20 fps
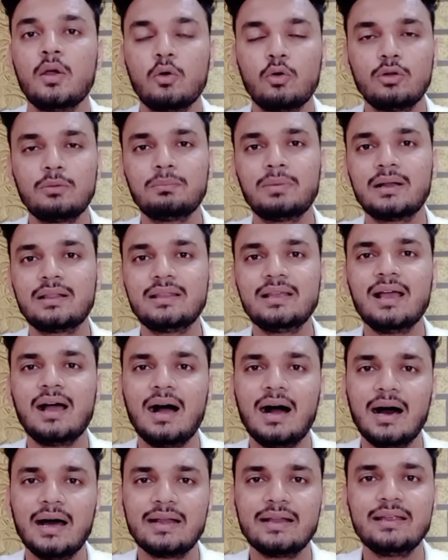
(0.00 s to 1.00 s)
और भर्ती
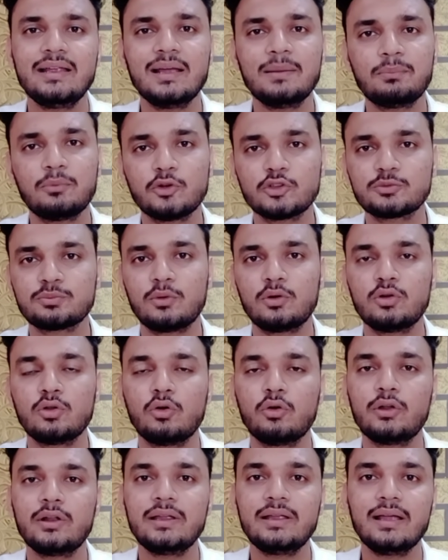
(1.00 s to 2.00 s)
आ रही है पोस्टपोन
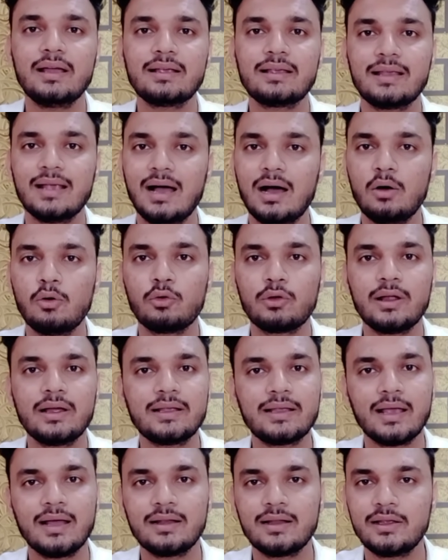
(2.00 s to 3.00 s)
हो रही है क्या हो रहा है
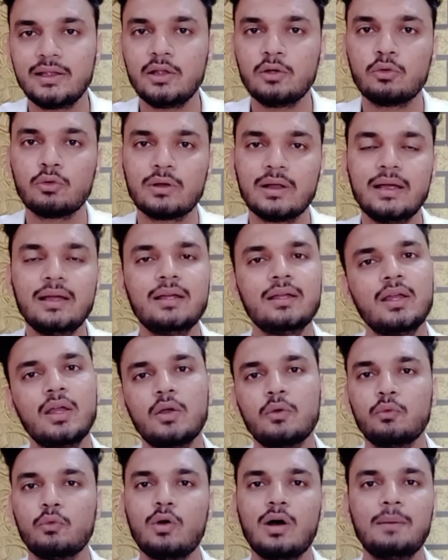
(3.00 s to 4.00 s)
क्या नहीं हो रहा
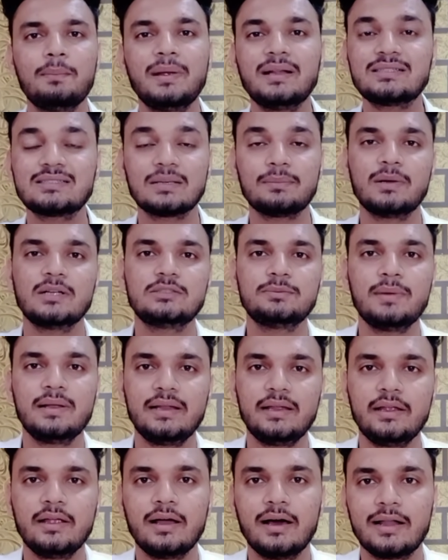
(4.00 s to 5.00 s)
है वो हमें समझ में
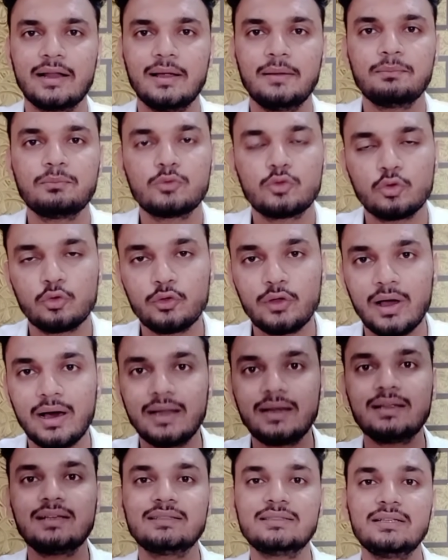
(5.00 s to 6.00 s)
नहीं आ रहा है तो
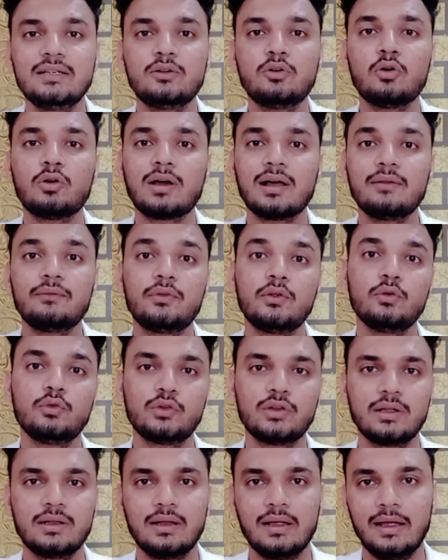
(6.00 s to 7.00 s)
हर किसी को
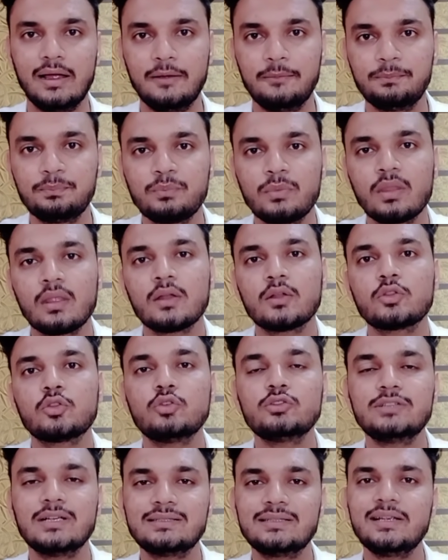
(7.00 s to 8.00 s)
कन्फ्यूज़न है तो
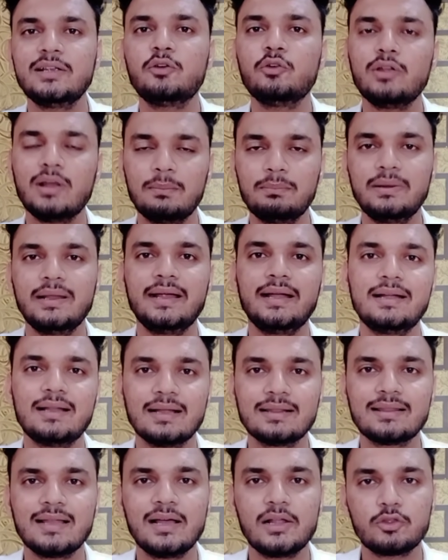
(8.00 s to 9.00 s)
जैसे ही कोई अपडेट
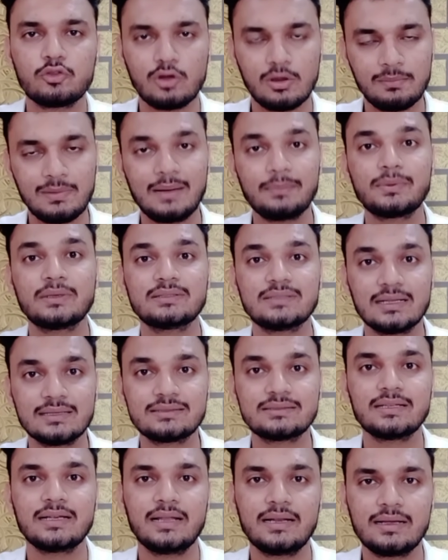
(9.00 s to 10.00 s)
आता है तो हम आपके
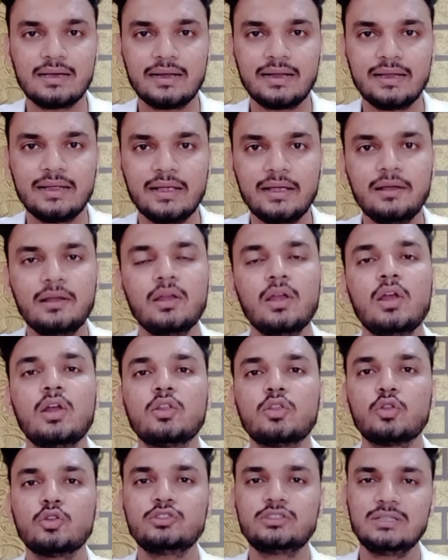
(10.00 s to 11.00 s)
साथ शेयर करेंगे
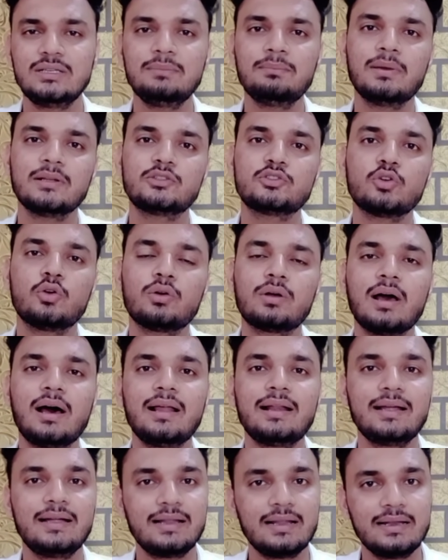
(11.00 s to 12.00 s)
तो जिन बच्चों का
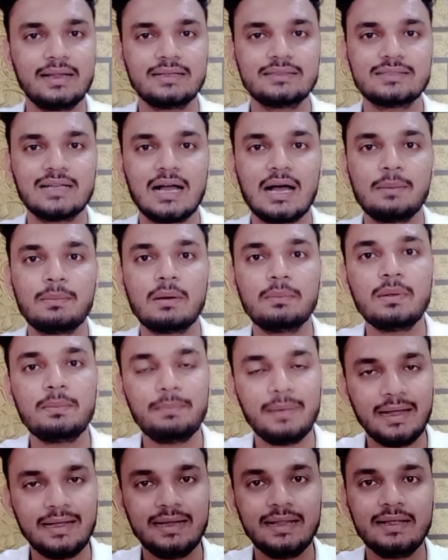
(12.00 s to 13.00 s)
रिटर्न एग्जाम अभी
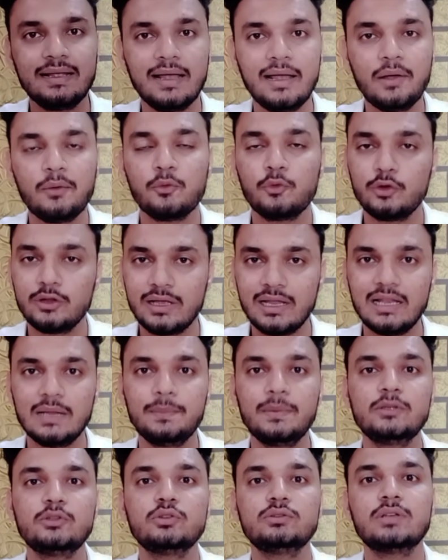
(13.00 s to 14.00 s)
पेंडिंग है उनके लिए
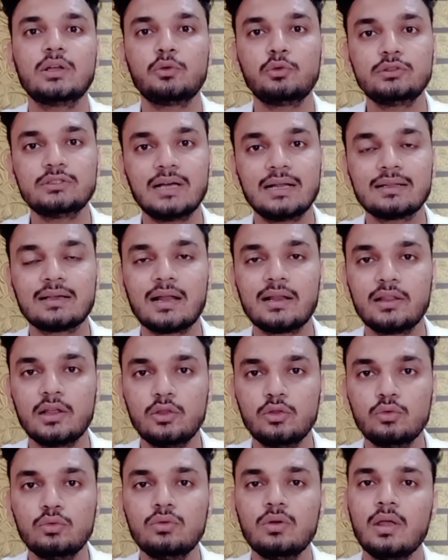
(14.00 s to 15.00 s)
भी जो जरूर जानकारी दे
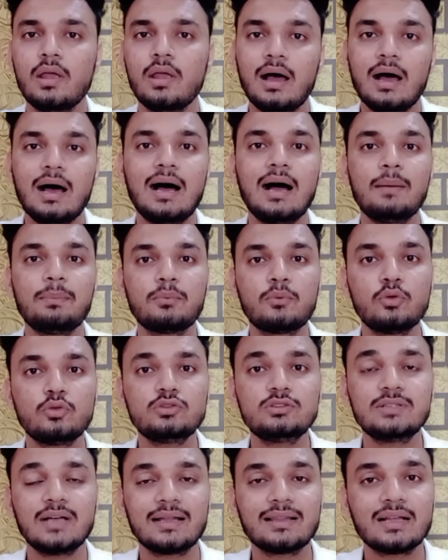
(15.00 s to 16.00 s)
दूं आपको
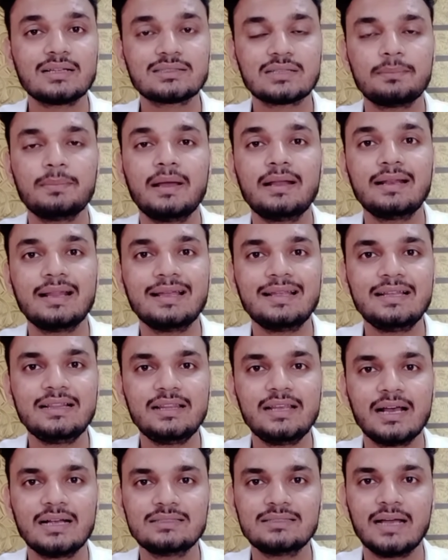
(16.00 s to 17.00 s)
ज़्यादा समय नहीं
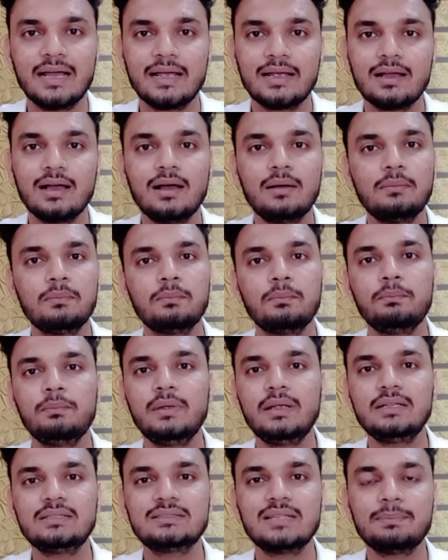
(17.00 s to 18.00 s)
दिया जाएगा
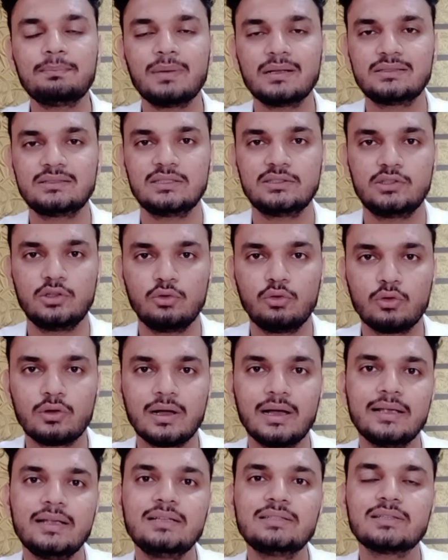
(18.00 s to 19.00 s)
20 से 25 दिनों
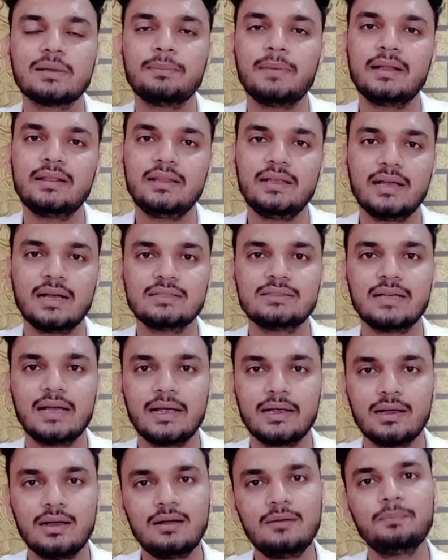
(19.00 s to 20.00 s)
का ही समय दिया
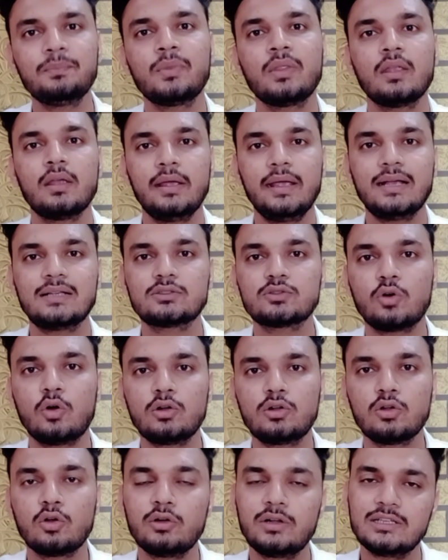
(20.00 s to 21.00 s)
जाएगा एक
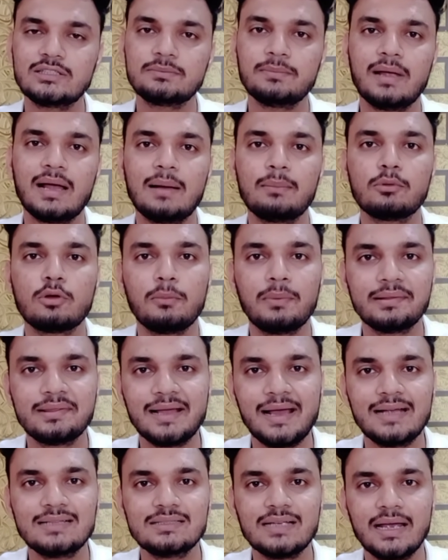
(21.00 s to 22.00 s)
शॉर्ट नोटिस में आपको
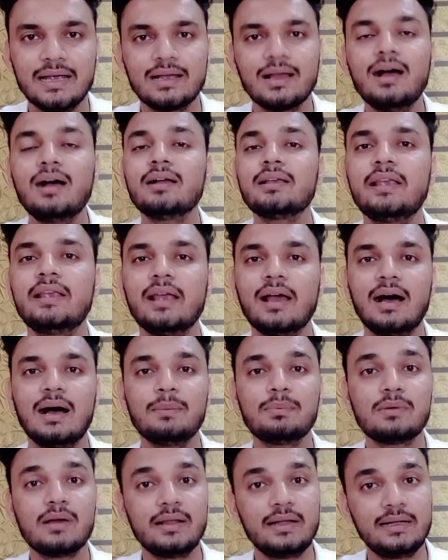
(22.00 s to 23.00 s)
बताया जाएगा कि
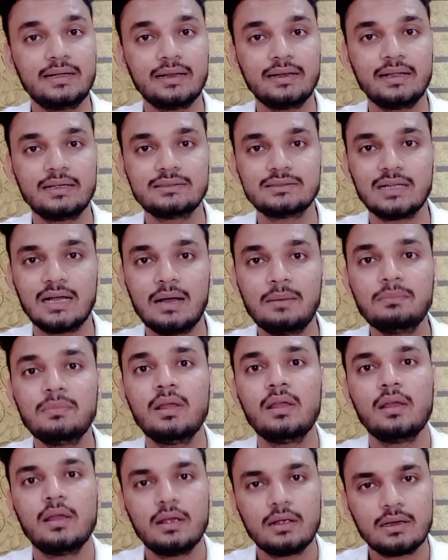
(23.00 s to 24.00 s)
आपका रिटर्न एग्जाम
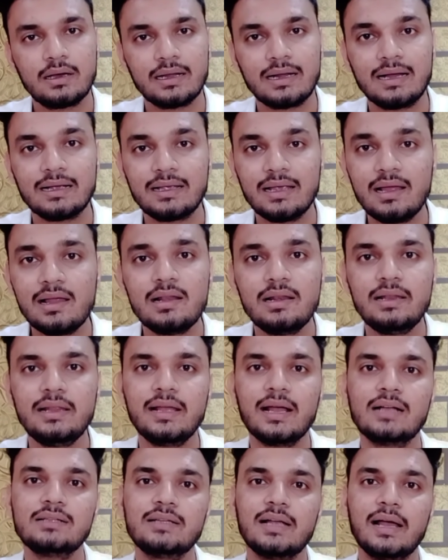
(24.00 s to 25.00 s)
करा के
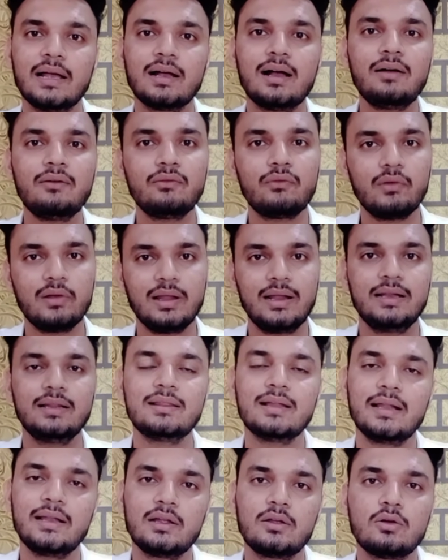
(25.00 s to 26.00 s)
लिया जाएगा फलानी
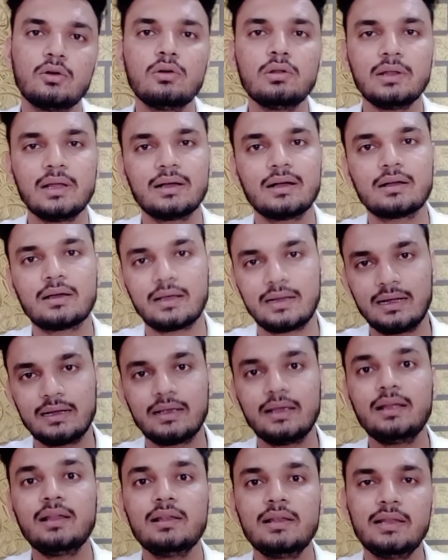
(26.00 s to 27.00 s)
तारीख को लगा करा
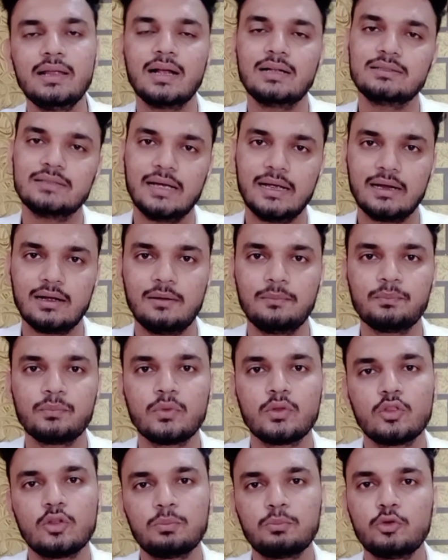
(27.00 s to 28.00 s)
के लिया जाएगा
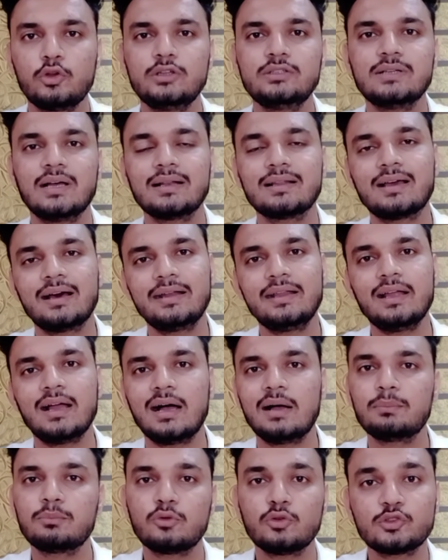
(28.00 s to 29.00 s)
तो पूरी जानकारी
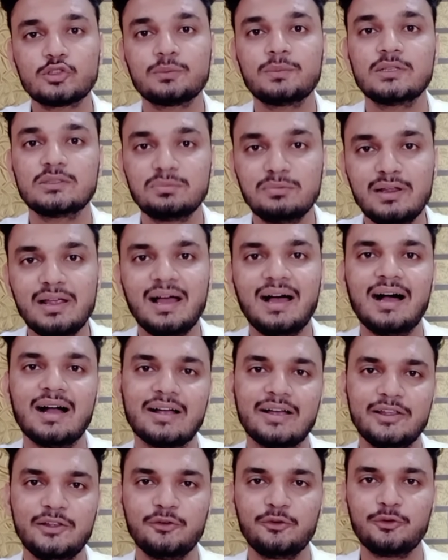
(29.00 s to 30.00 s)
आपको समझ में आ
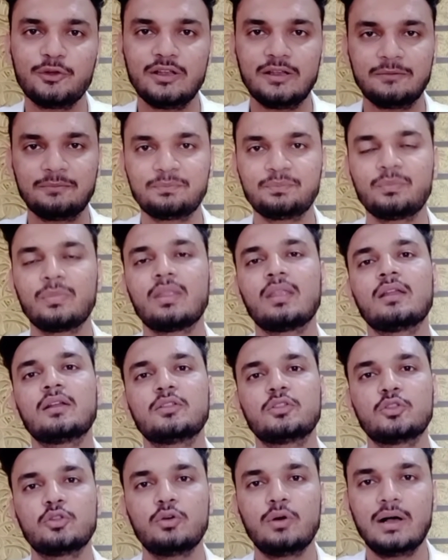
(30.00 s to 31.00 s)
गई होगी
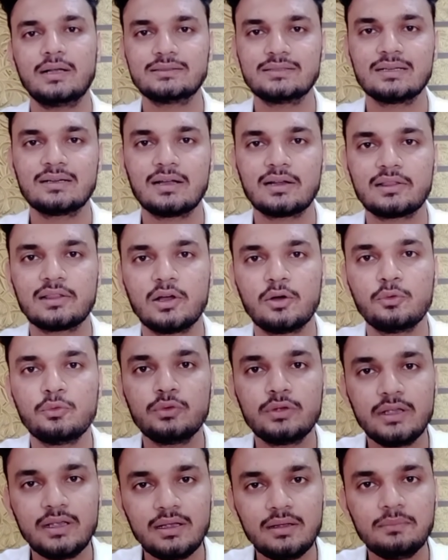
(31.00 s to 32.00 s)
तो आशा करता हूं
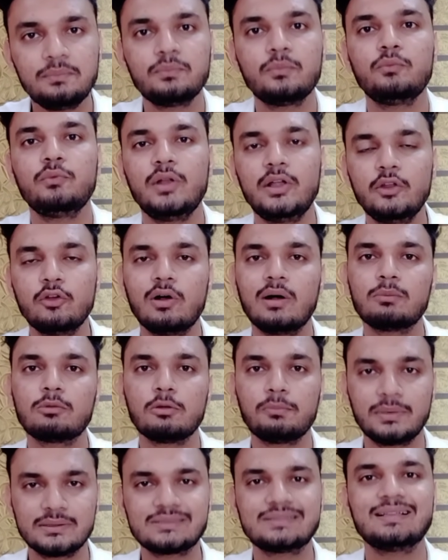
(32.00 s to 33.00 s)
कि वीडियो
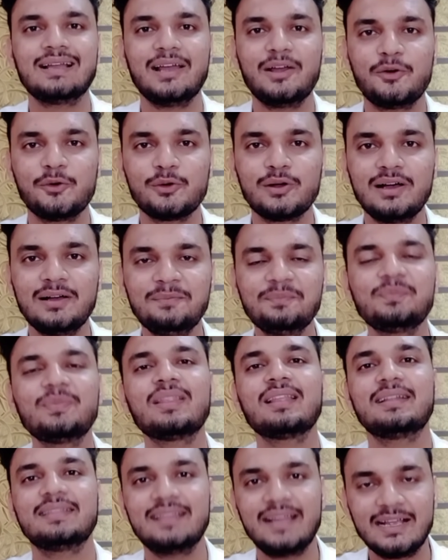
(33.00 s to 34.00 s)
आपको पसंद आया होगा
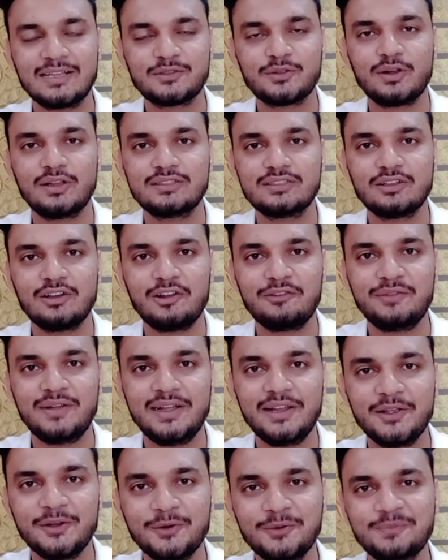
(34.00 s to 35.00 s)
थैंक्स फॉर वॉचिंग आवर
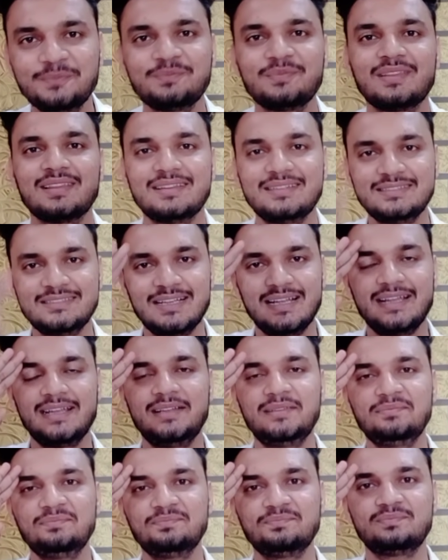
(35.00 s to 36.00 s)
वीडियो जय
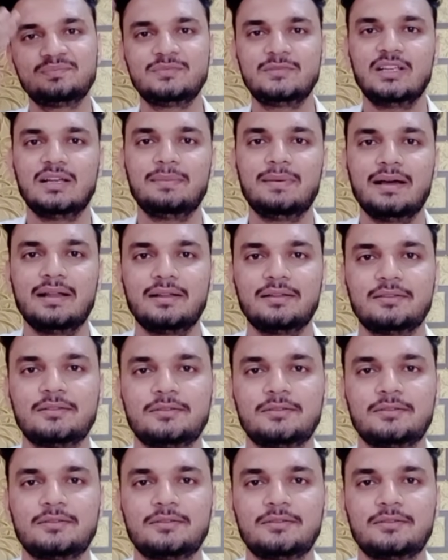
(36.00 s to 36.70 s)
हिंद जय भारत